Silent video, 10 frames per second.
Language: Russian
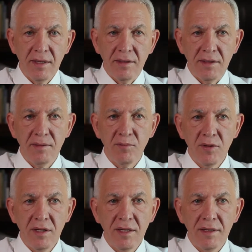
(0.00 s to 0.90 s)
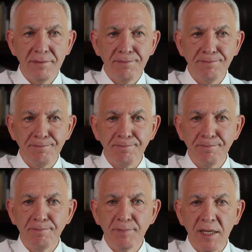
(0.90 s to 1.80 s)
Наиболее
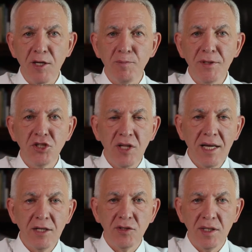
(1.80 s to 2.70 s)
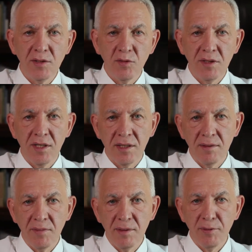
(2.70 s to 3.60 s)
такие впечатляющие
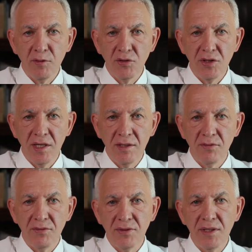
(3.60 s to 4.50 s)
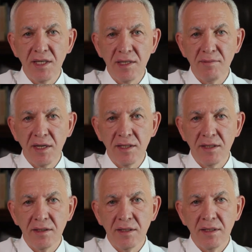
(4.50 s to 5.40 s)
результаты мы получили в введении
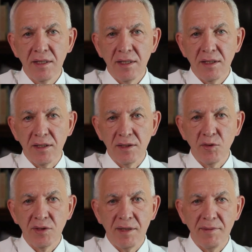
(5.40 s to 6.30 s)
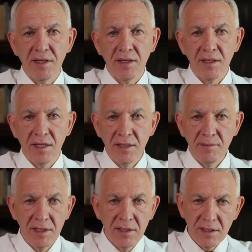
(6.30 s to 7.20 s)
больных а, с острыми
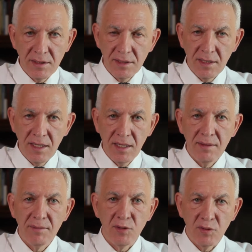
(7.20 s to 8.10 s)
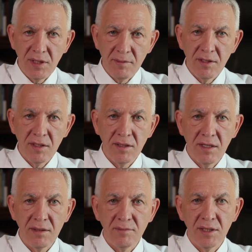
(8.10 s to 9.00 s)
коронарными состояниями, с острым
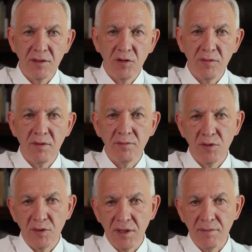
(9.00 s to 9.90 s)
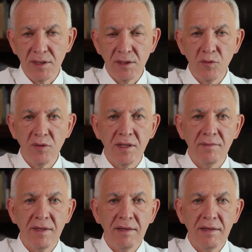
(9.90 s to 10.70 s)
коронарным синдромом, с острым инсультом.